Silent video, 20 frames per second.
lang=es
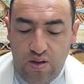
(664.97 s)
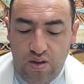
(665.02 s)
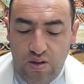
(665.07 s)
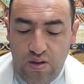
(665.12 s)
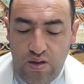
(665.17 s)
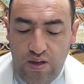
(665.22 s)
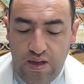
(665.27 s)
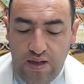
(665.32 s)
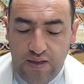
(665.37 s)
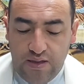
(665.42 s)

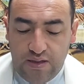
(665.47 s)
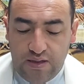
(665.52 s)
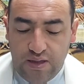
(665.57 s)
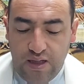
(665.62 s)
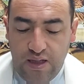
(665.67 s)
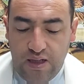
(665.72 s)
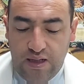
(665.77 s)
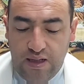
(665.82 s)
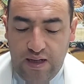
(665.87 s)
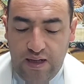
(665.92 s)
Y es
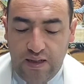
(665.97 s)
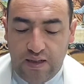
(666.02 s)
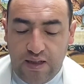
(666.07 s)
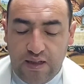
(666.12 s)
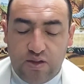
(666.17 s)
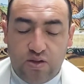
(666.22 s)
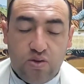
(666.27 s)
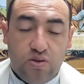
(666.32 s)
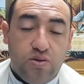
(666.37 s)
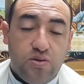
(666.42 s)
el gran
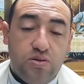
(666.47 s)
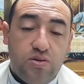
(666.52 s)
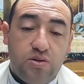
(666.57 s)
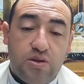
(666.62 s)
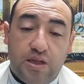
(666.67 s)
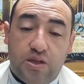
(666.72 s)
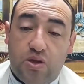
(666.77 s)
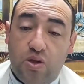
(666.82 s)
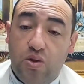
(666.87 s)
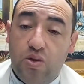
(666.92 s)
reto
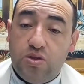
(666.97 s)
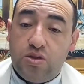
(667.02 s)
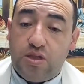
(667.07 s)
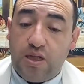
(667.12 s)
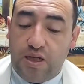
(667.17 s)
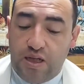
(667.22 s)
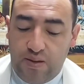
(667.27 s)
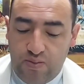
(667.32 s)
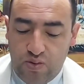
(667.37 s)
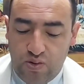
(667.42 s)
que todos
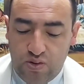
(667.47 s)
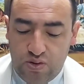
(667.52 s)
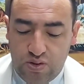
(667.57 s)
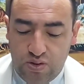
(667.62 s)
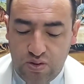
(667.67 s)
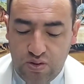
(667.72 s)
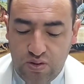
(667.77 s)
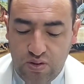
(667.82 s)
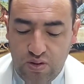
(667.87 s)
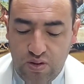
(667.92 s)
tenemos.
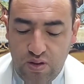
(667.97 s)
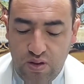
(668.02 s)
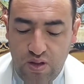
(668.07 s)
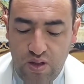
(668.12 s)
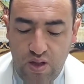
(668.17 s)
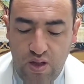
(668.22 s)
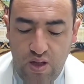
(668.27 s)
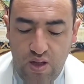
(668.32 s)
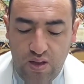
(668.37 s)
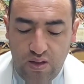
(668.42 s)

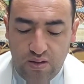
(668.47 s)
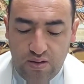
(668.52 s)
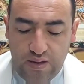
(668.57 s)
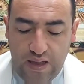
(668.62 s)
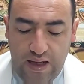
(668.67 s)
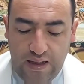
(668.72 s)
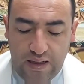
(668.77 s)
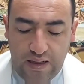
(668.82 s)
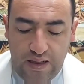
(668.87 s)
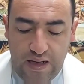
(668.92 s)

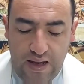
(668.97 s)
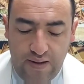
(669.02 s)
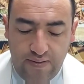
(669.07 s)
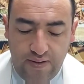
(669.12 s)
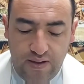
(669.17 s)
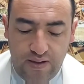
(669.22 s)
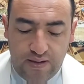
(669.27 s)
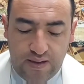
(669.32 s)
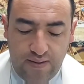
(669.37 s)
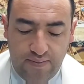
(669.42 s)
Dar la
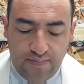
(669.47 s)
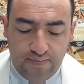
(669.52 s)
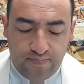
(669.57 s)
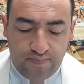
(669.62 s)
vida.